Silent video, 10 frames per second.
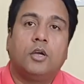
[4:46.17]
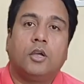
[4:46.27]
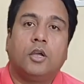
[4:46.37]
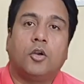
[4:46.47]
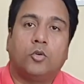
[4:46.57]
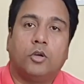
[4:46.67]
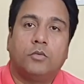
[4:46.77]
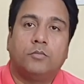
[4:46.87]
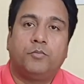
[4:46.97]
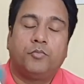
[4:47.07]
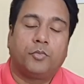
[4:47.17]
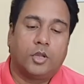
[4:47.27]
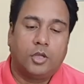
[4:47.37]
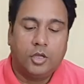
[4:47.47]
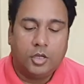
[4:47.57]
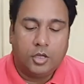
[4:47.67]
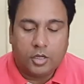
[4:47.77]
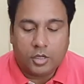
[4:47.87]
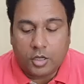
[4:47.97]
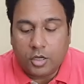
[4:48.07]
गरुड़
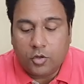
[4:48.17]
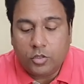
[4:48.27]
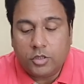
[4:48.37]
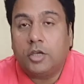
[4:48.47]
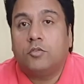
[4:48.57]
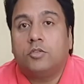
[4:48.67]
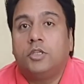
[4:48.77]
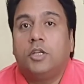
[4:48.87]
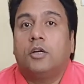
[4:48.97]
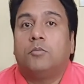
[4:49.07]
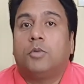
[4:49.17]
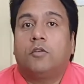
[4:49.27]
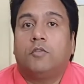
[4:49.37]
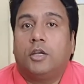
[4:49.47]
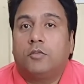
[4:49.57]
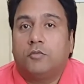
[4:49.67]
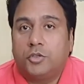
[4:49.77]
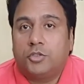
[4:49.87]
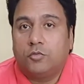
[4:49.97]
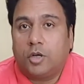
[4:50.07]
गरुड़ देव जिन्हें हम भगवान
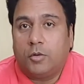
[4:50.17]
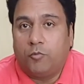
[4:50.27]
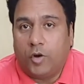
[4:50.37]
विष्णु का